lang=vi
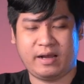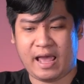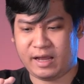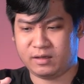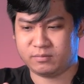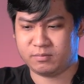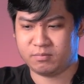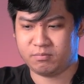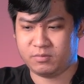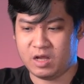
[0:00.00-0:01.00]
đang
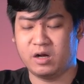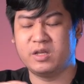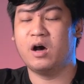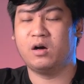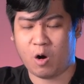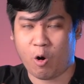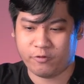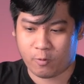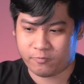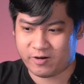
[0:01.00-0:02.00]
dần dần hồi
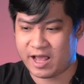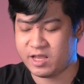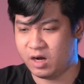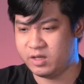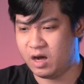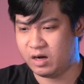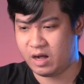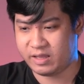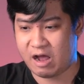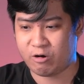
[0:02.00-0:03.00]
phục và đang dần dần
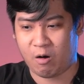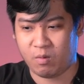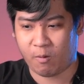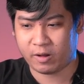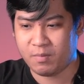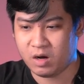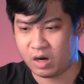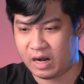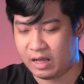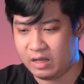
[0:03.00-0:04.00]
uh, dao động ở một cái mức
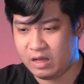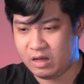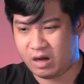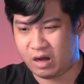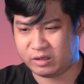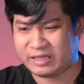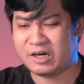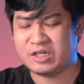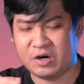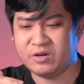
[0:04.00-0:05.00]
gọi là uh,
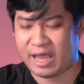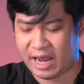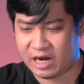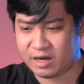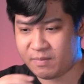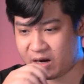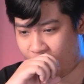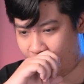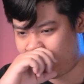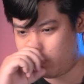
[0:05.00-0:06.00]
tăng trưởng nhẹ lên bắt
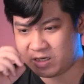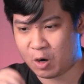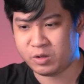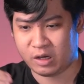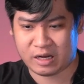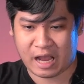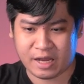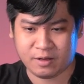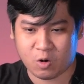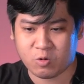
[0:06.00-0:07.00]
đầu hồi phục sau những
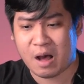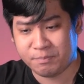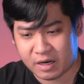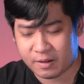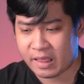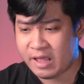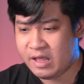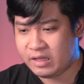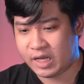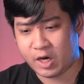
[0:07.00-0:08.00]
cái cú đâm đó
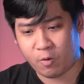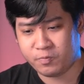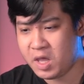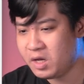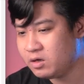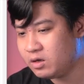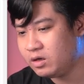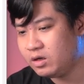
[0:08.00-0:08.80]
thì đột nhiên